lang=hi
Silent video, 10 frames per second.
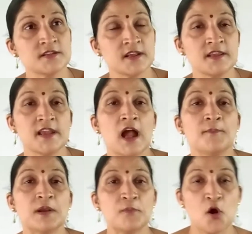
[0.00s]
से
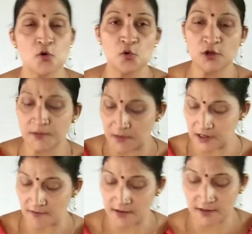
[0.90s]
यहाँ पर भौगोलिक
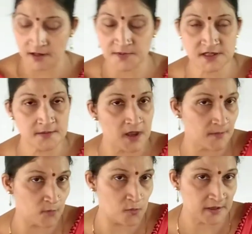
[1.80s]
पर्यावरण के विषय में
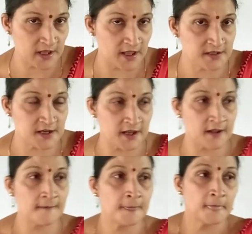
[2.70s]
आपको बताया
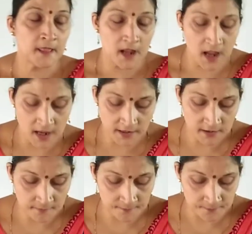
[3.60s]
जाएगा अन्य